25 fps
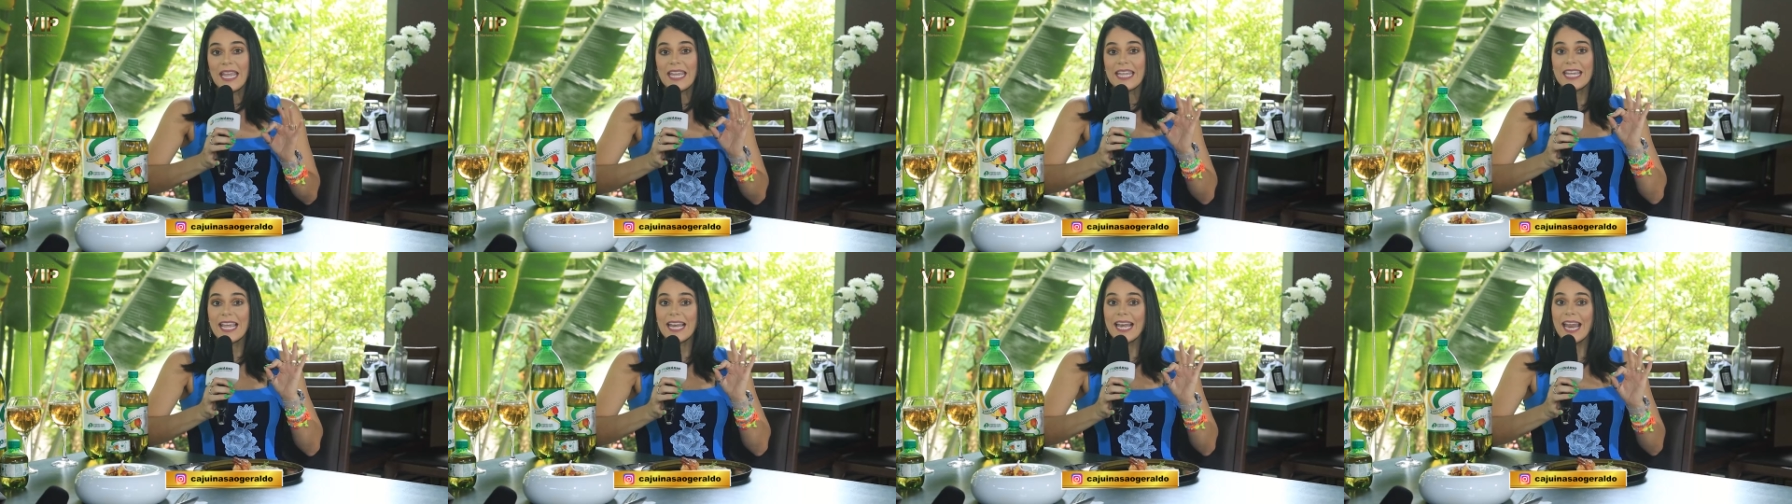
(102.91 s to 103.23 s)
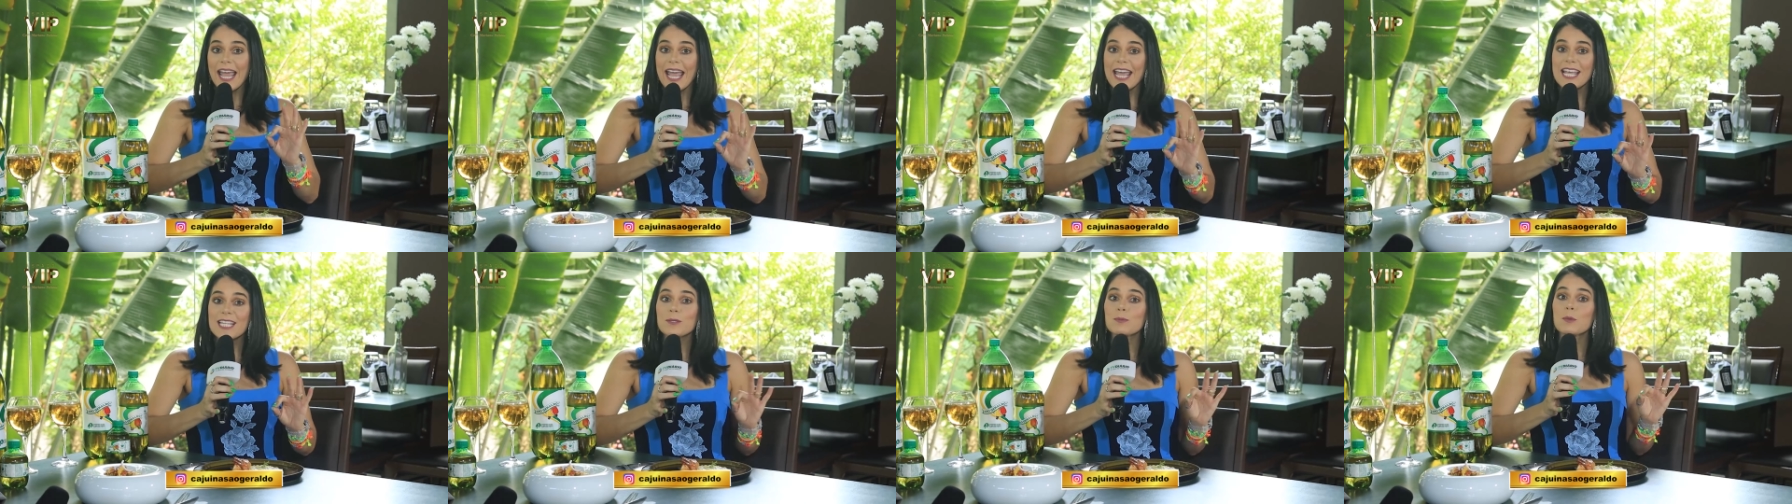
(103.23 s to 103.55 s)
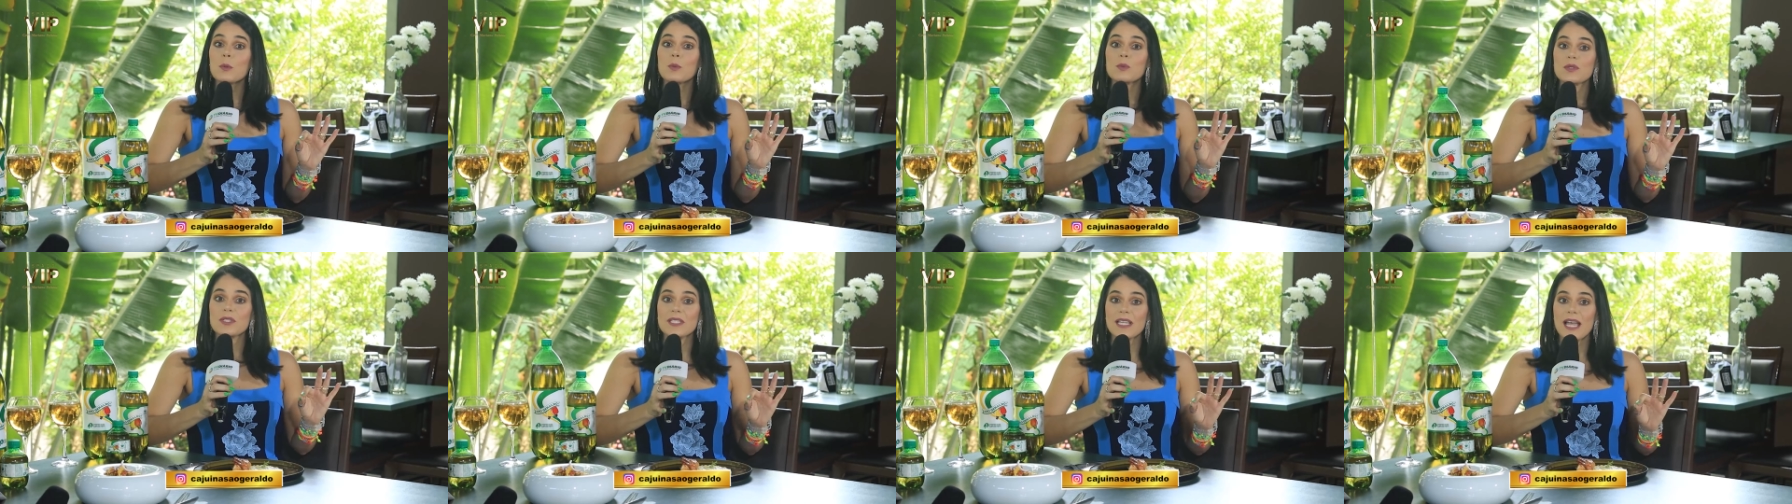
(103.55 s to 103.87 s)
e ele é
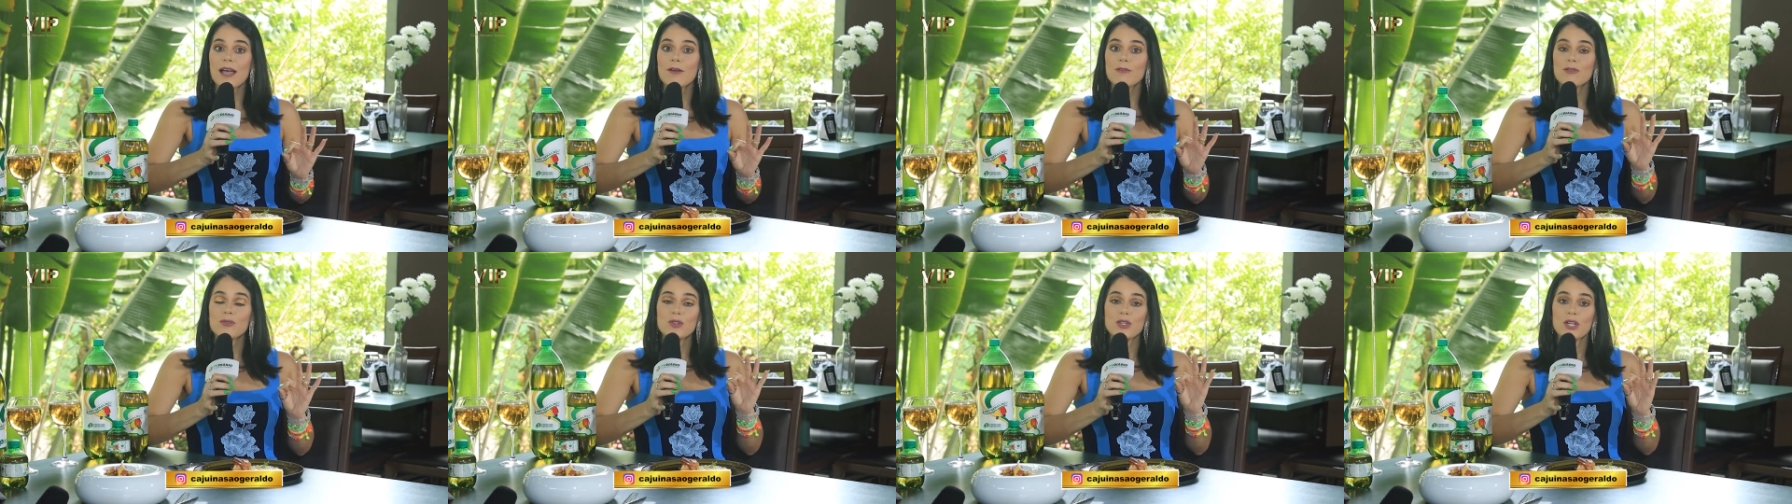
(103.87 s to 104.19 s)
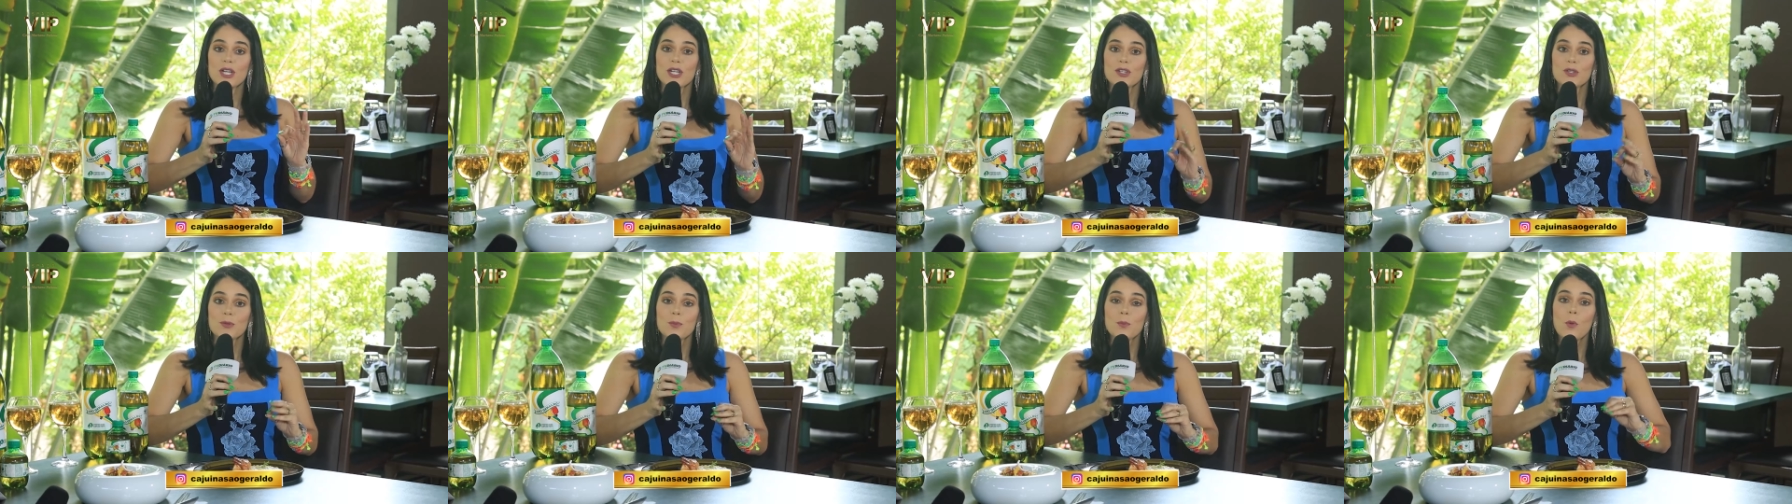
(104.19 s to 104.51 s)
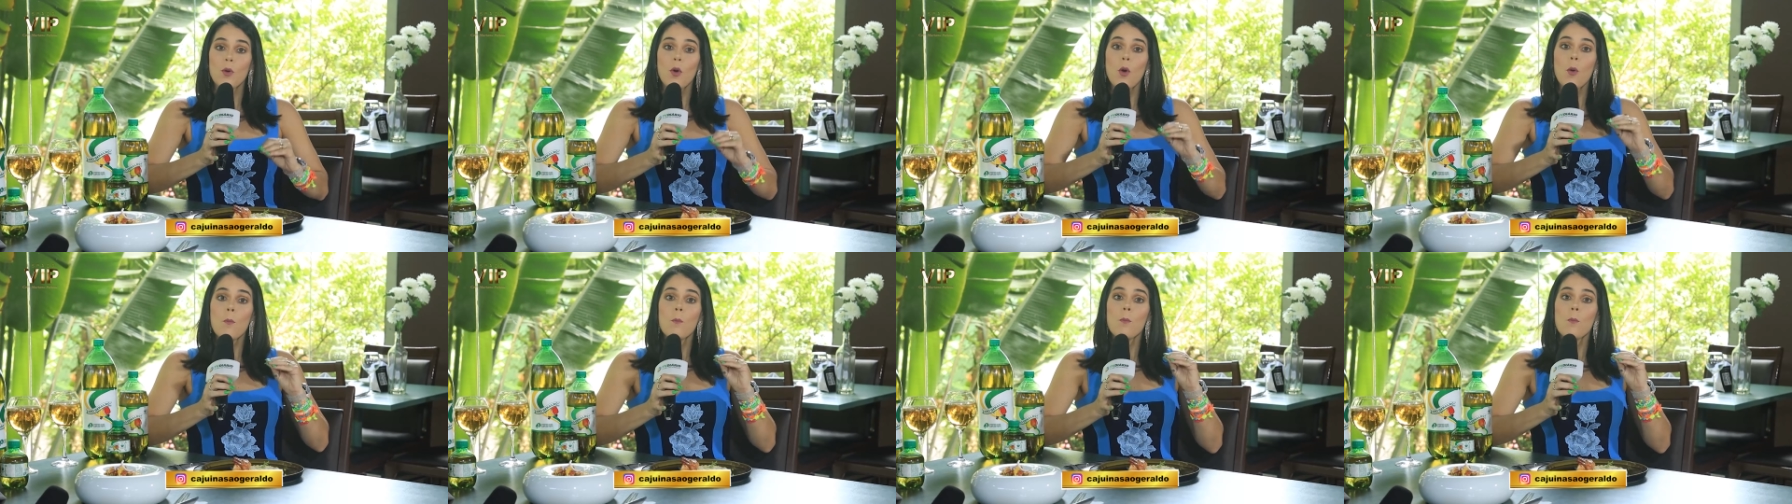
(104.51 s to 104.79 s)
responsável, gente, por